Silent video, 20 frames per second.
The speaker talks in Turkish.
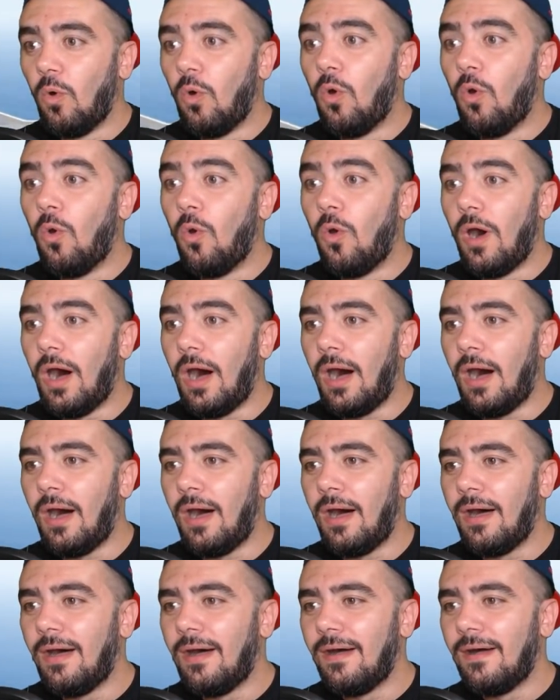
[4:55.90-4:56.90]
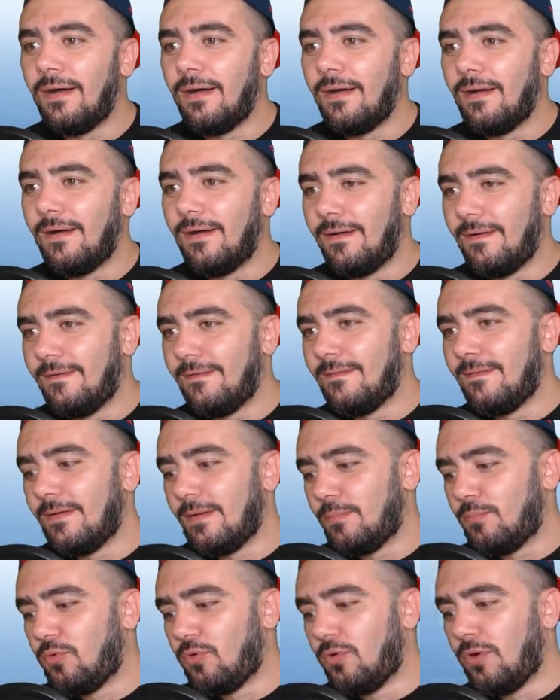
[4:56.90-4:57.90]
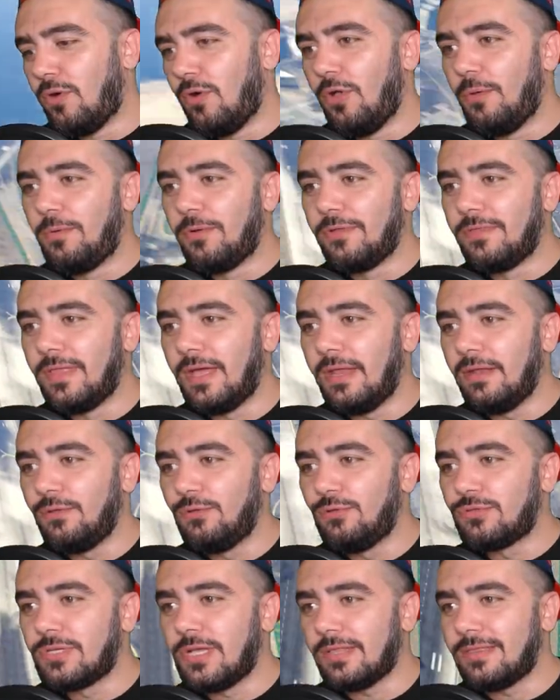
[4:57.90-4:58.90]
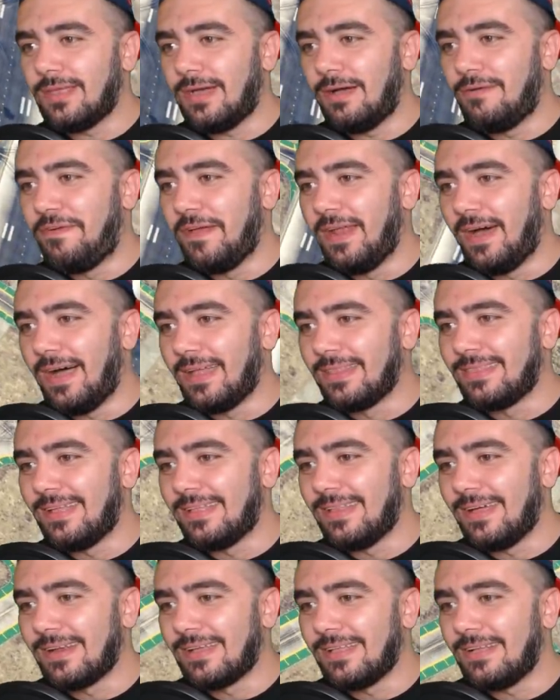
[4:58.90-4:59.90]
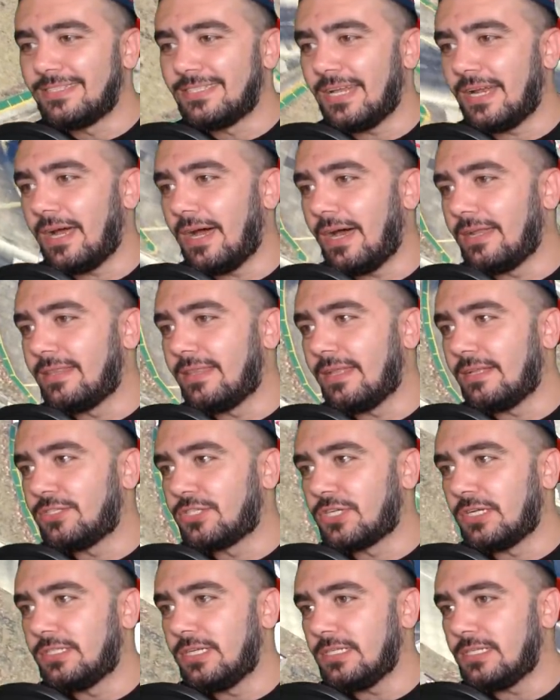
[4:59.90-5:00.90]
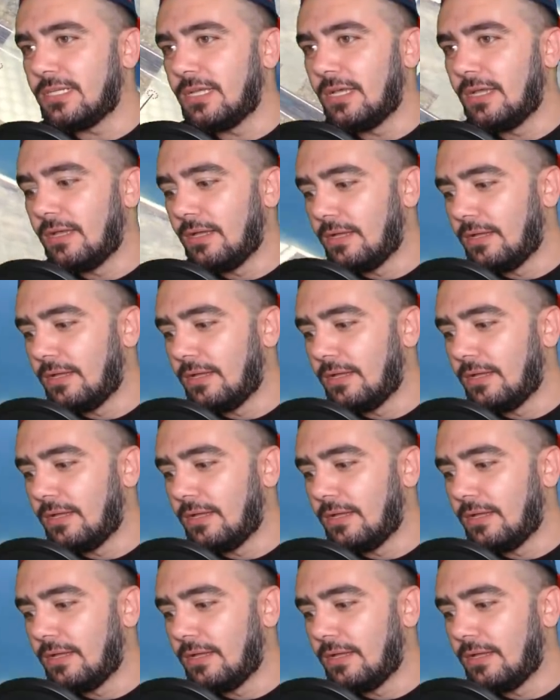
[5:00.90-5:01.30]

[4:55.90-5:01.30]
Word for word: Oha. Bu öbüründen 100 kat daha fena atladı arkadaşlar. Haritadan çıkacağız.